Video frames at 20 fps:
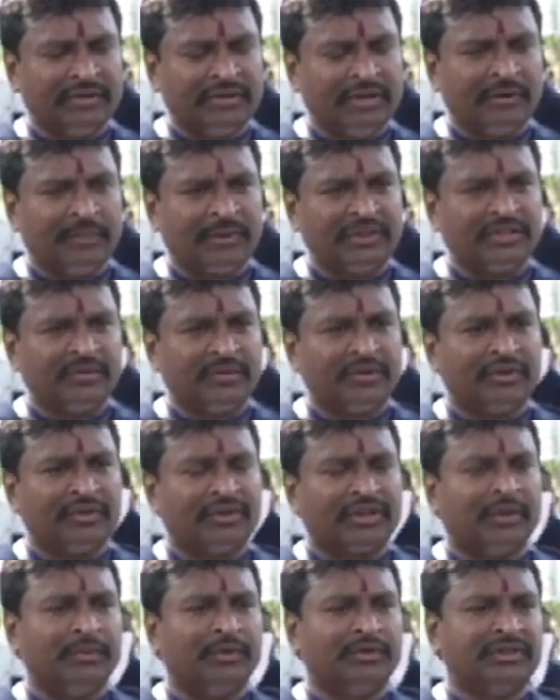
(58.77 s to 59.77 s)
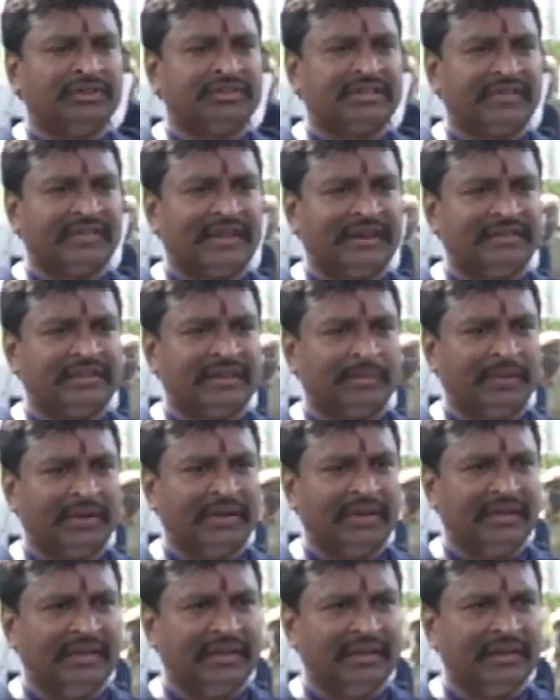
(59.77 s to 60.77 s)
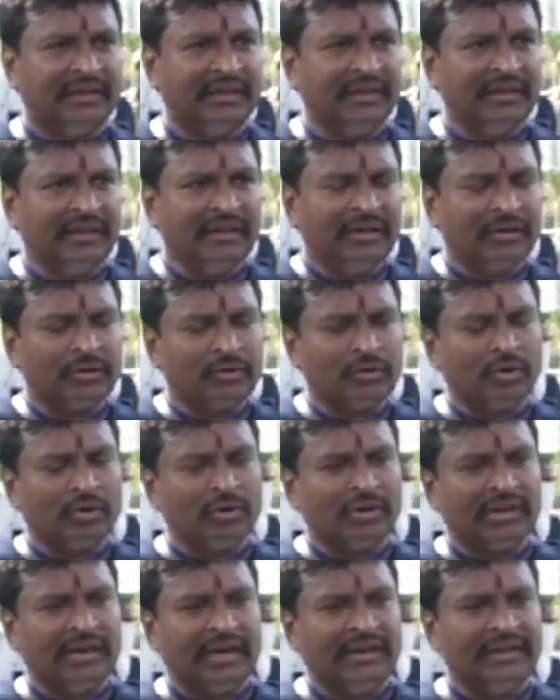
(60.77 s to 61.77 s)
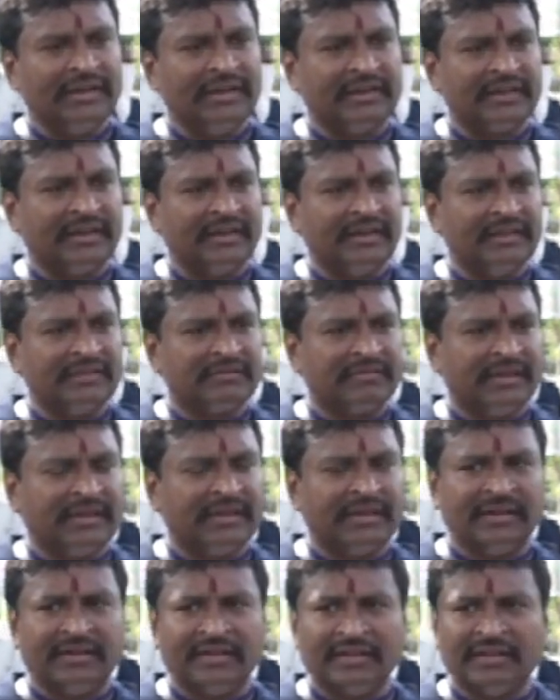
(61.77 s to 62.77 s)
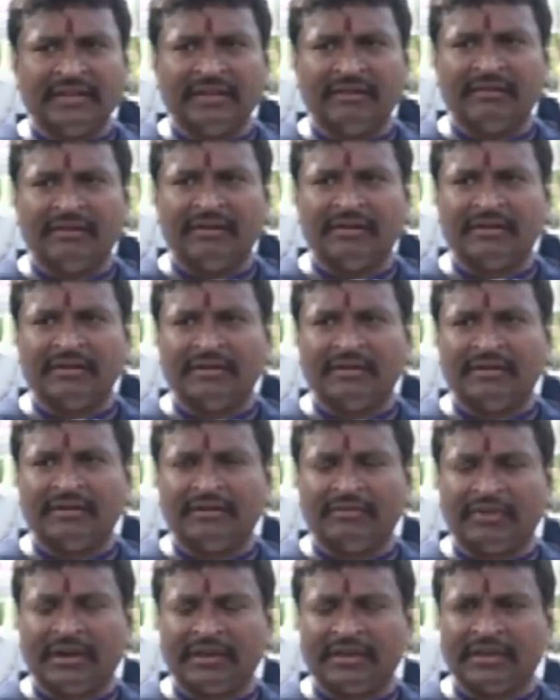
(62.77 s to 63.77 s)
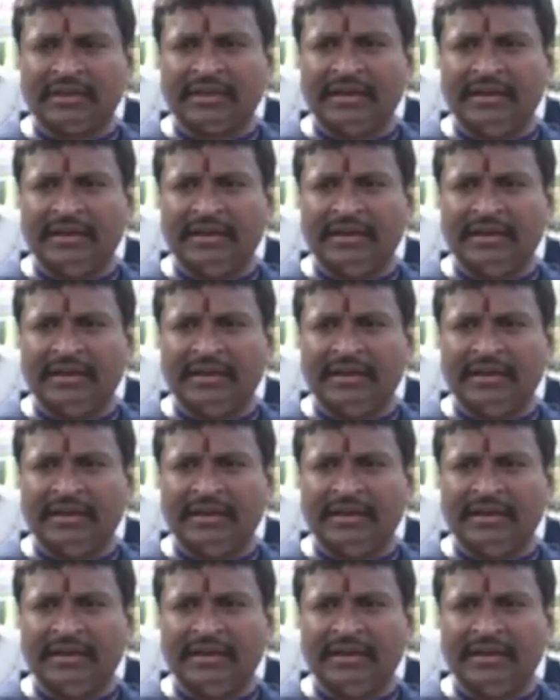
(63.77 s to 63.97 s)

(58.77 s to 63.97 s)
విజయవాడ పశ్చిమ నియోజకవర్గం అభివృద్ధి చెందాలని చెప్పని రోడ్లు కానీ డ్రైనేజ్ కానీ డ్రింకింగ్ వాటర్